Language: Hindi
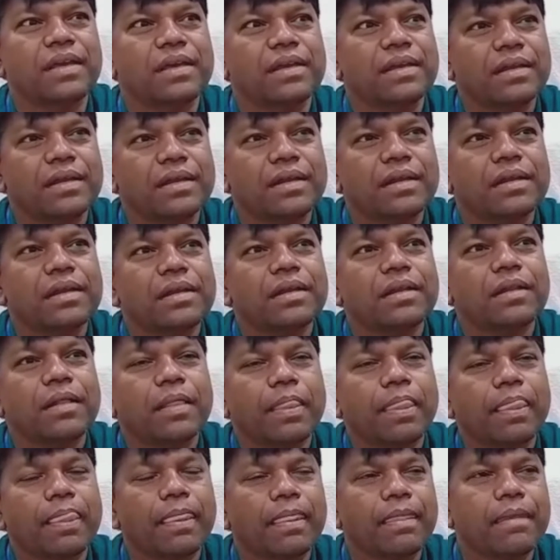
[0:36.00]

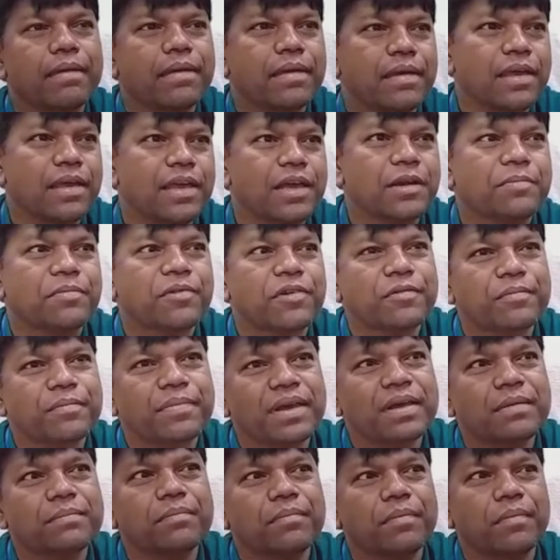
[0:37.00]
एयरपोर्ट
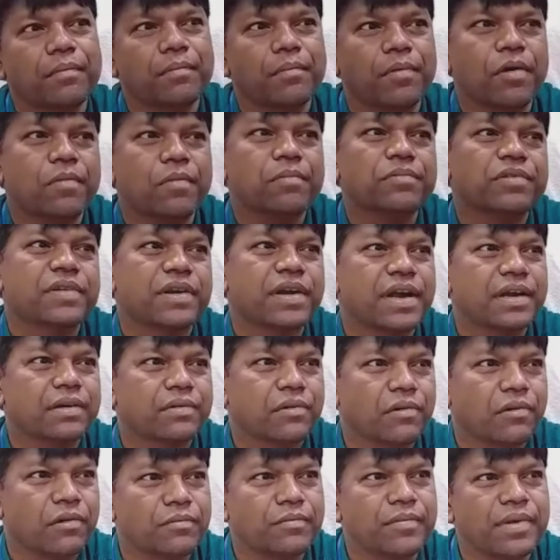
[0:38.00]
पे बम थ्रेट
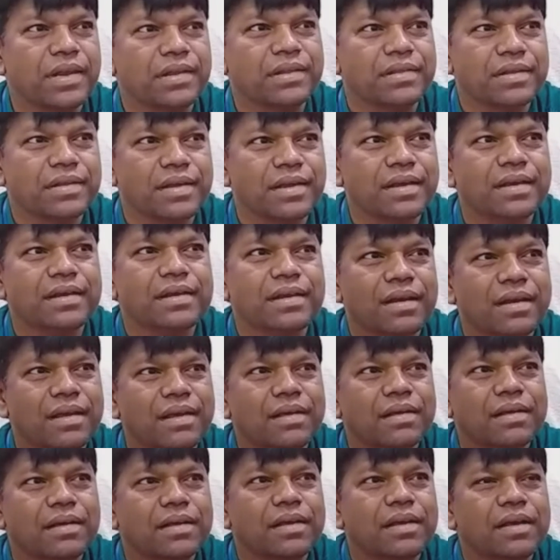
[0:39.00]
कॉल मिली थी ना
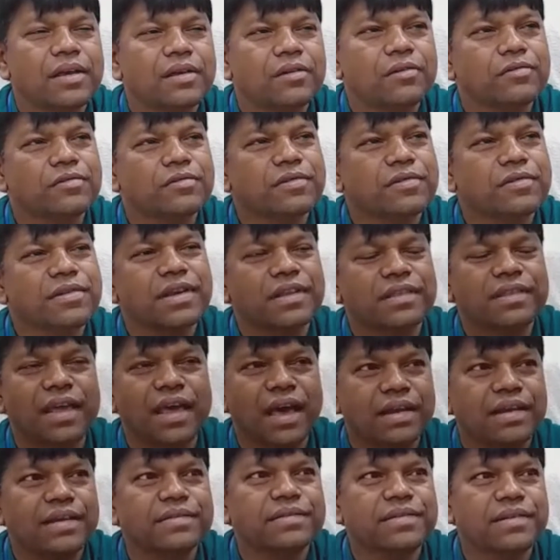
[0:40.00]
उसकी
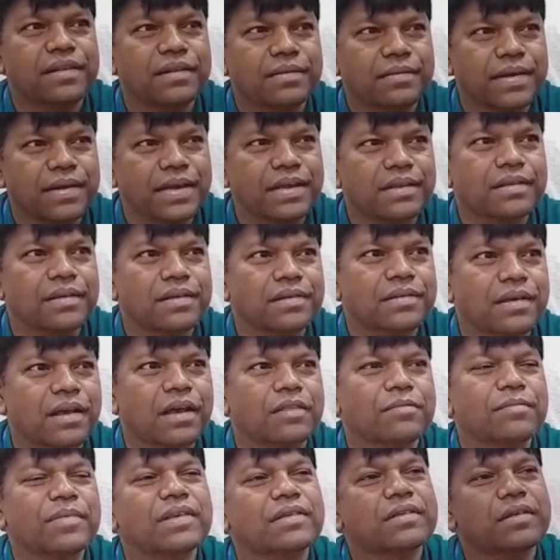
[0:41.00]
तैयारी चल रही थी
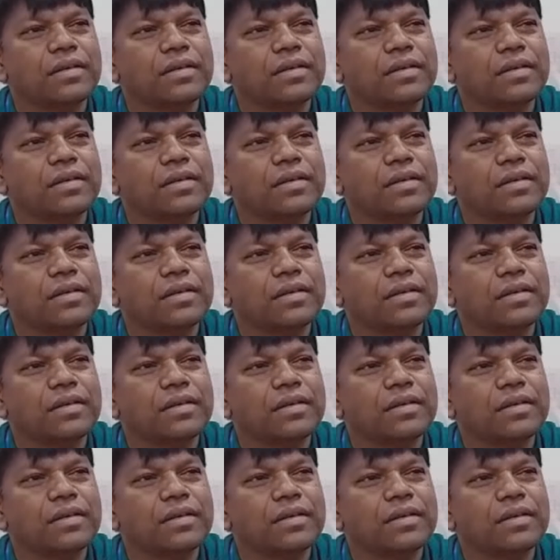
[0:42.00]
साथ में